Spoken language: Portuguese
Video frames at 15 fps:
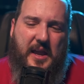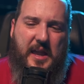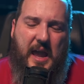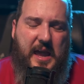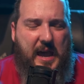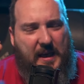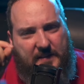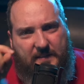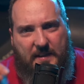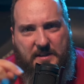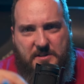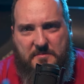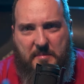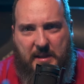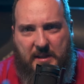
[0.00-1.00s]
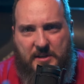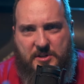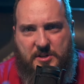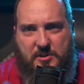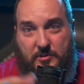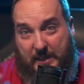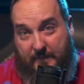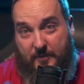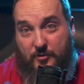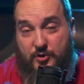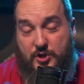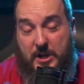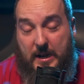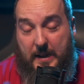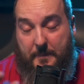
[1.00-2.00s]
E aí, recentemente, eu tava no
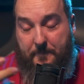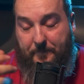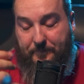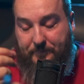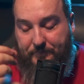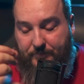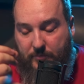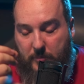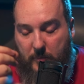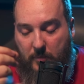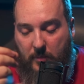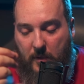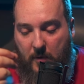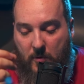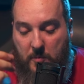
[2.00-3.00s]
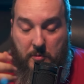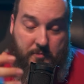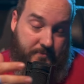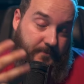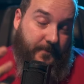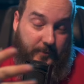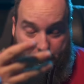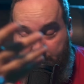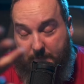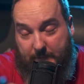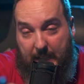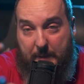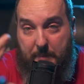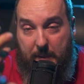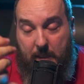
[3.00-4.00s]
Chile, como vocês
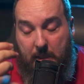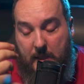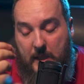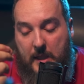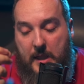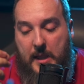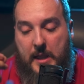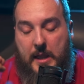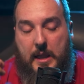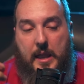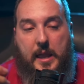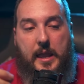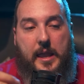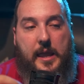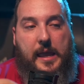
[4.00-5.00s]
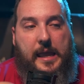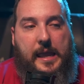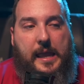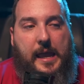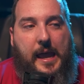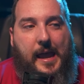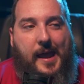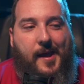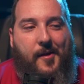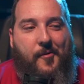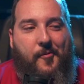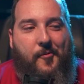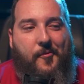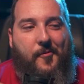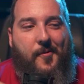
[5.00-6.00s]
sabem, e
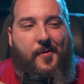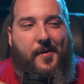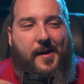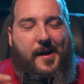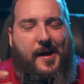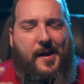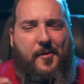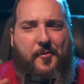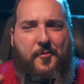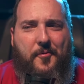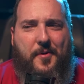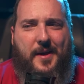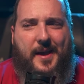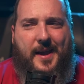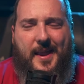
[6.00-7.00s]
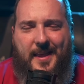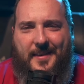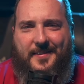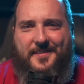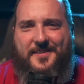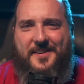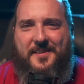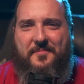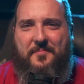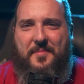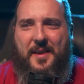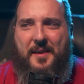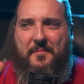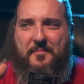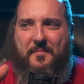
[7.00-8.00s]
o Christian
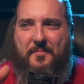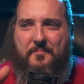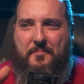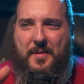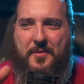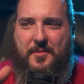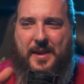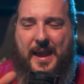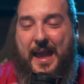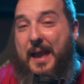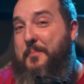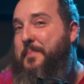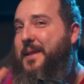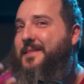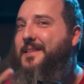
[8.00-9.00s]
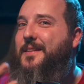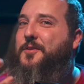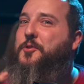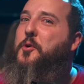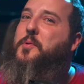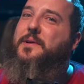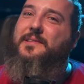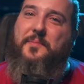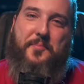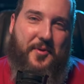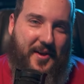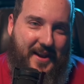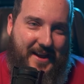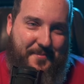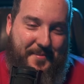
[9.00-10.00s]
me, meio que reapresentou esse
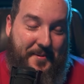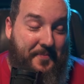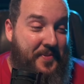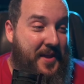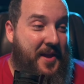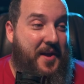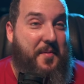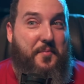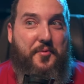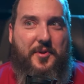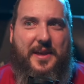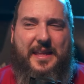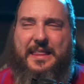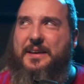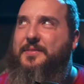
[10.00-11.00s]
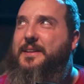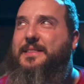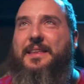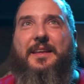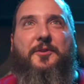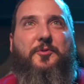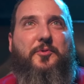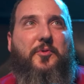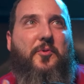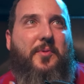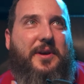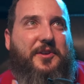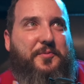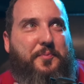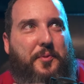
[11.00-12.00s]
programa, porque estava tendo
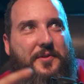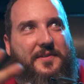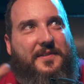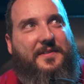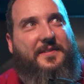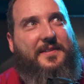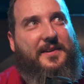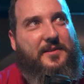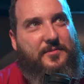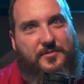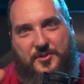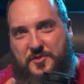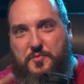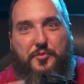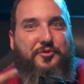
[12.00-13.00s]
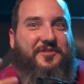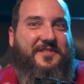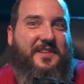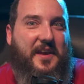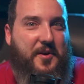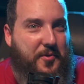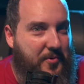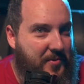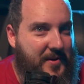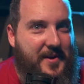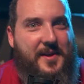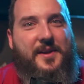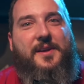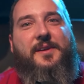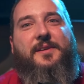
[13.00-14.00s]
uma exposição de museu
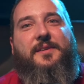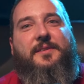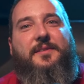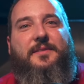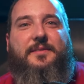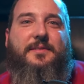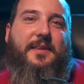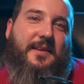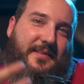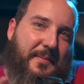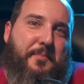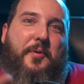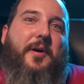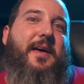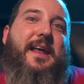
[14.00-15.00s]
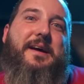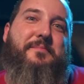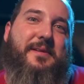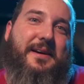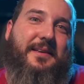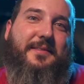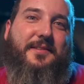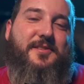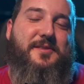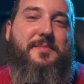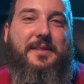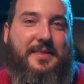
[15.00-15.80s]
desse programa, que se chama